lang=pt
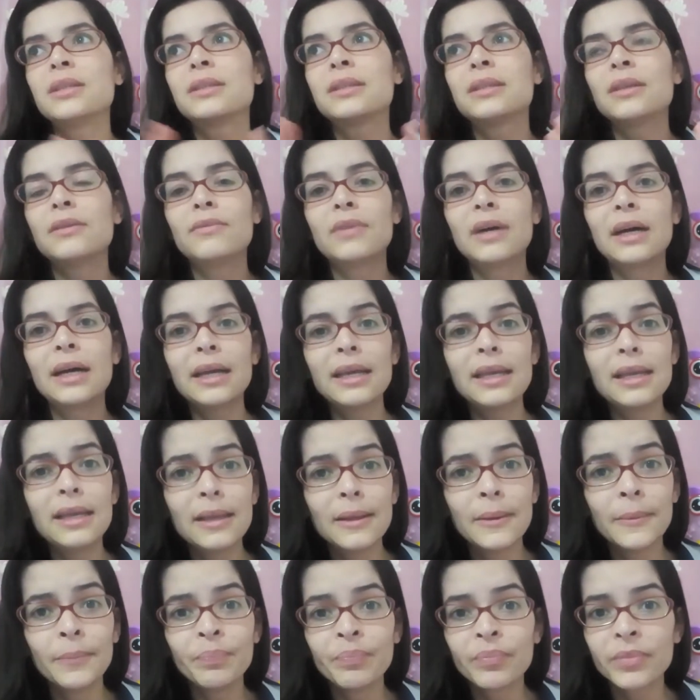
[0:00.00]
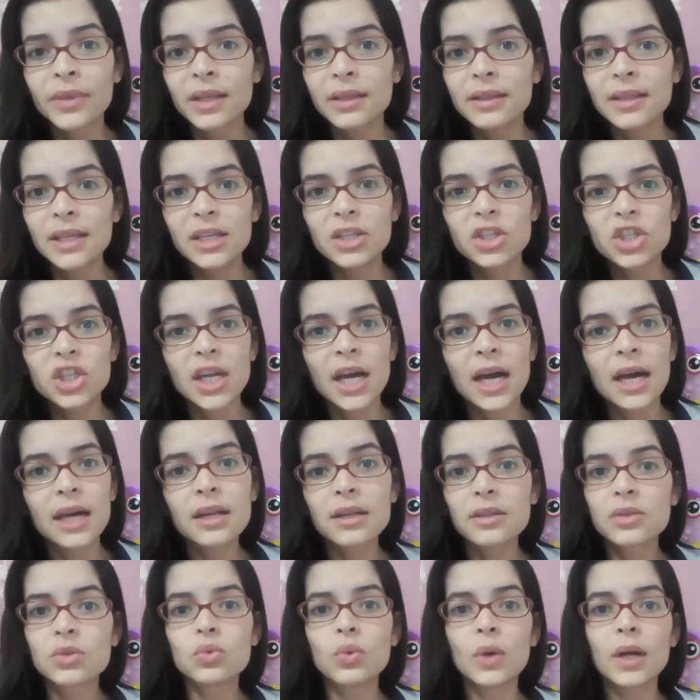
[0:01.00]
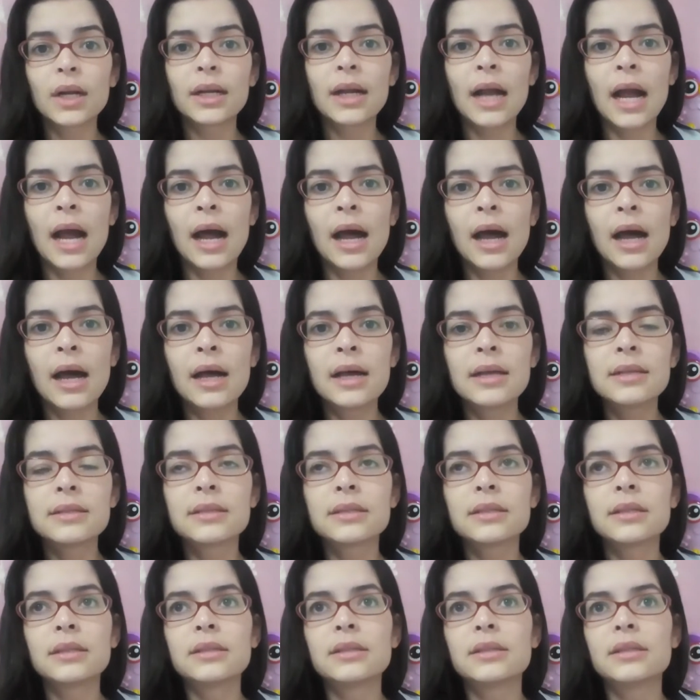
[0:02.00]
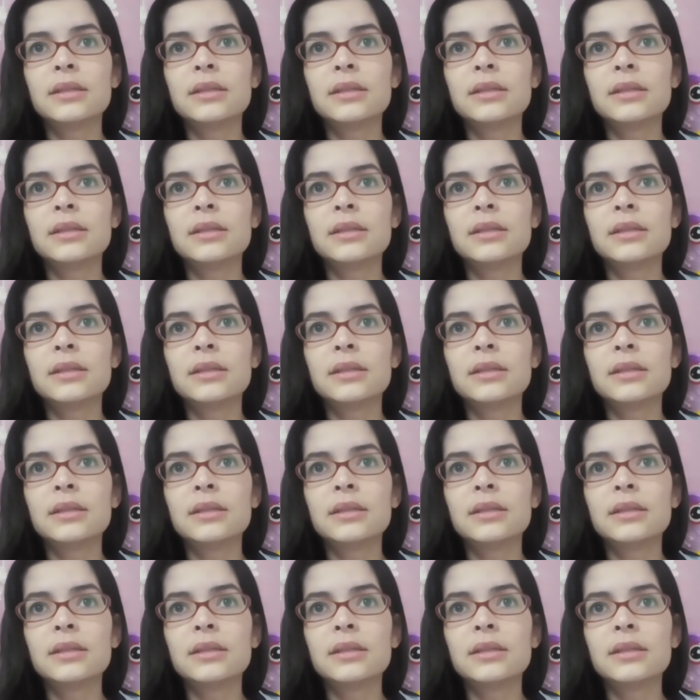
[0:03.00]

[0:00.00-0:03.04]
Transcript: Você vai deixar a sua casa?